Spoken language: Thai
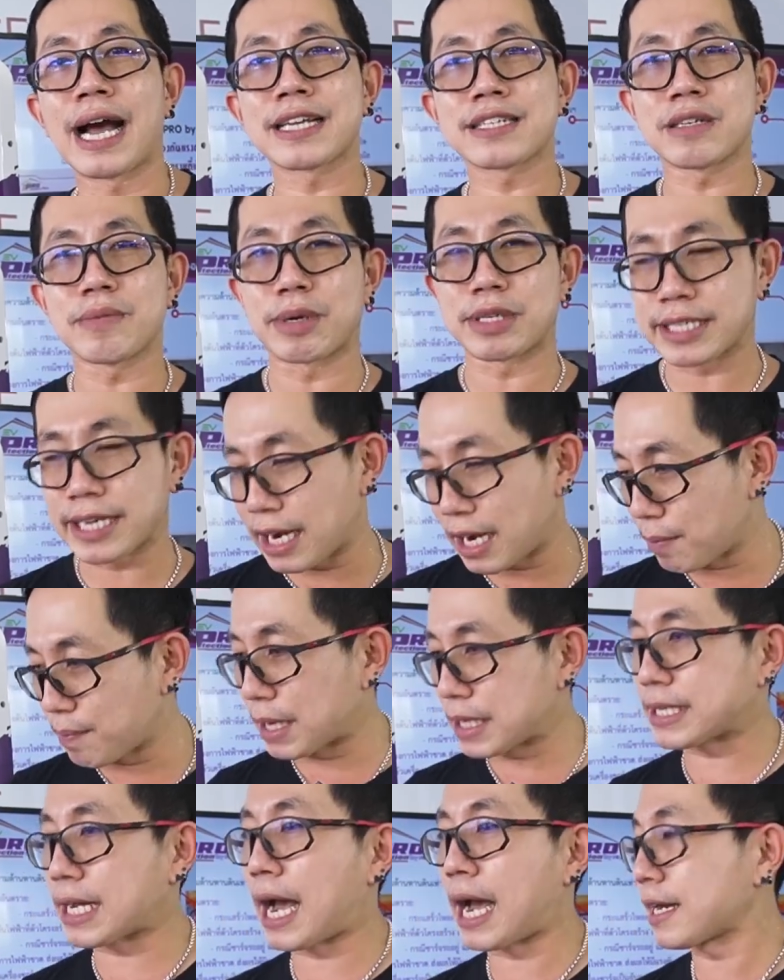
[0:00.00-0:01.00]
50%แล้ว
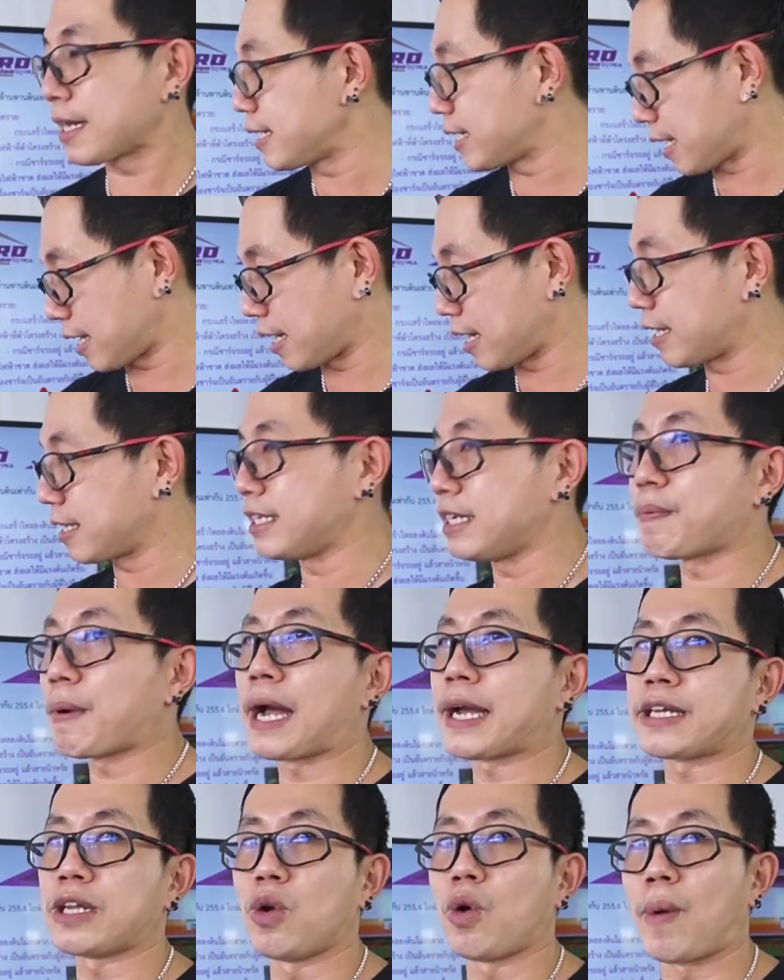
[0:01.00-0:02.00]
มาชาร์จเนี่ยฮะ
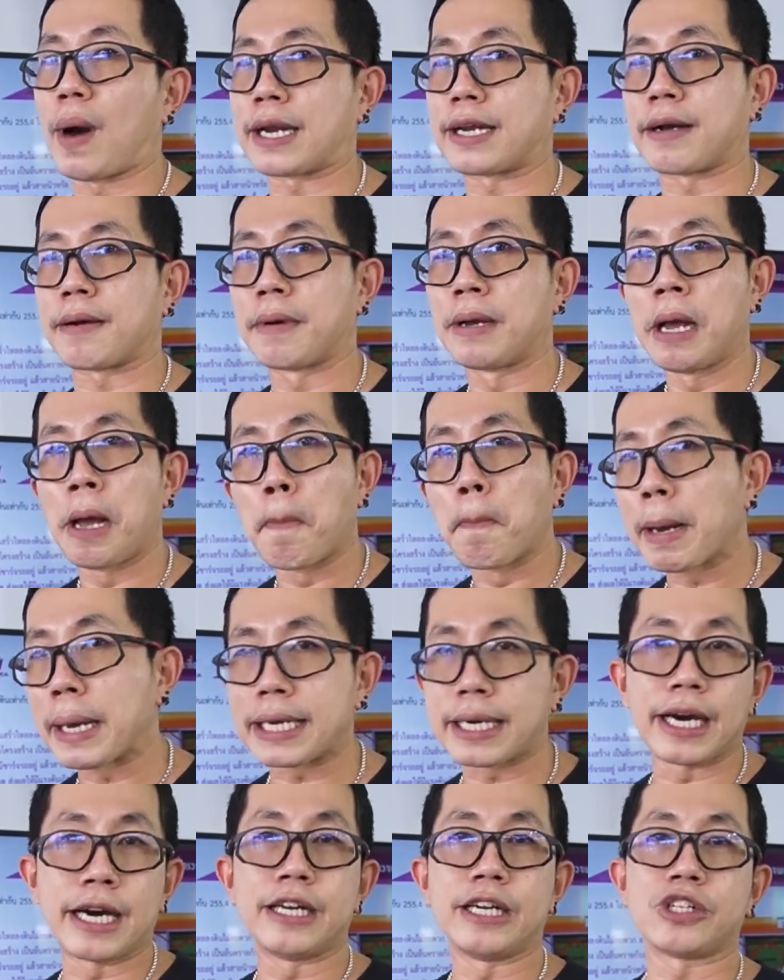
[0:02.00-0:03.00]
25 กิโลวัตต์เนี่ย
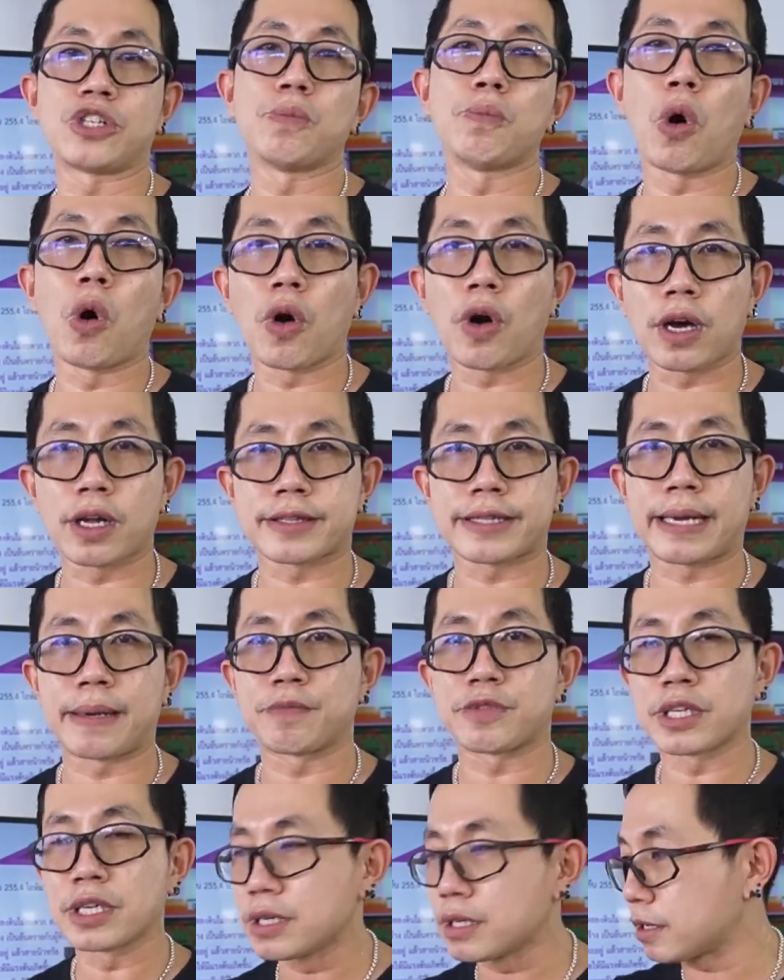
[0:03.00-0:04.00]
ไม่เกิน 1 ชั่วโมงก็เต็
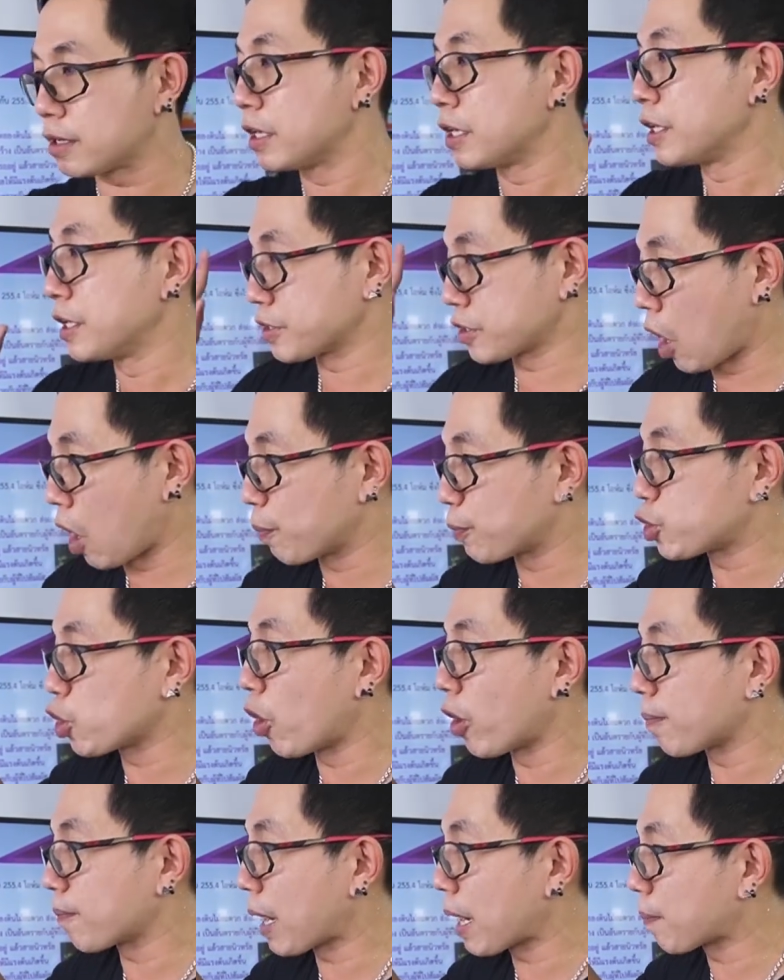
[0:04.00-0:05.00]
ม ซึ่งตอบโจ
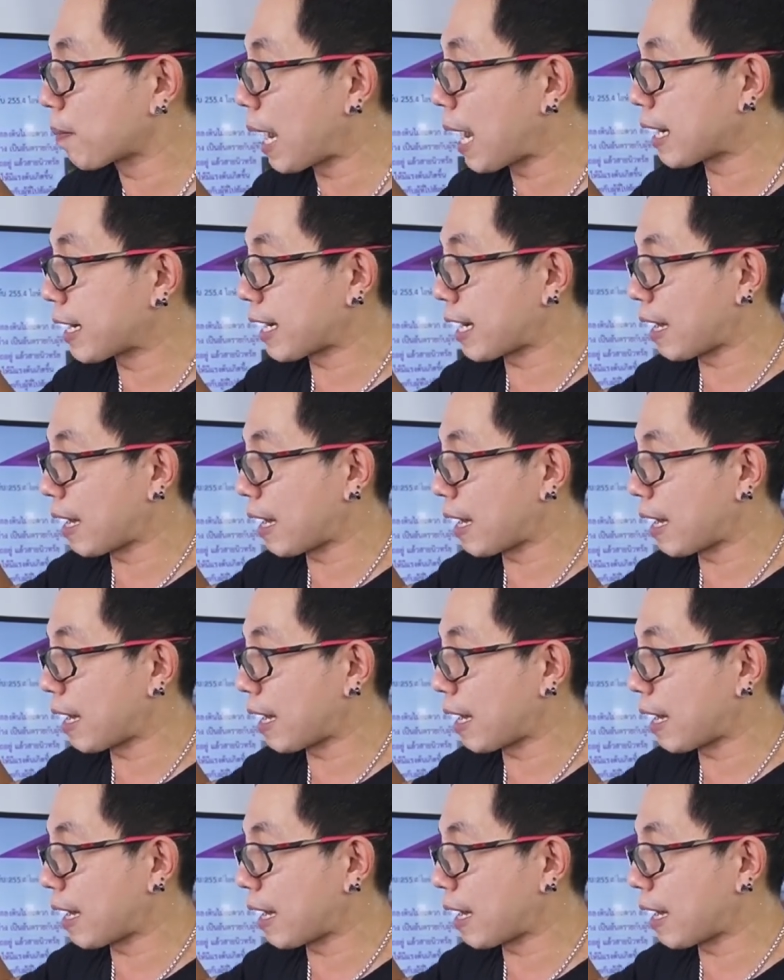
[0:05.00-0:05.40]
ทย์มากๆ